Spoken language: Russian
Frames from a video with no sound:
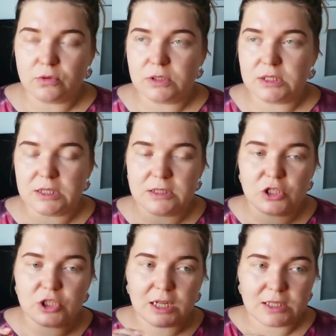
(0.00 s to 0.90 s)
то есть
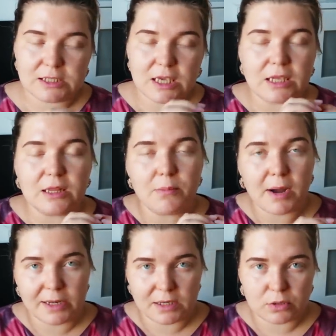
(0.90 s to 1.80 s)
начинались какие-то
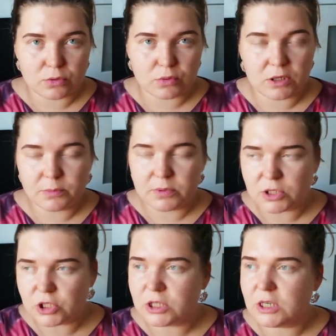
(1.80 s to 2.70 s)
маленькие сухие
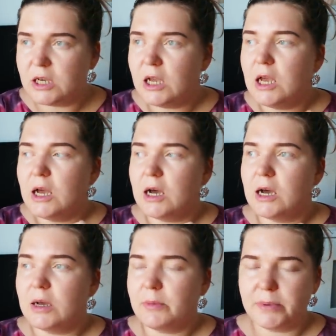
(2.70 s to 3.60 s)
прыщики,
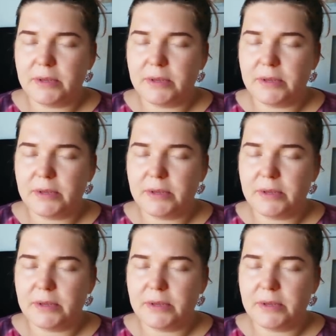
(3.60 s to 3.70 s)
а,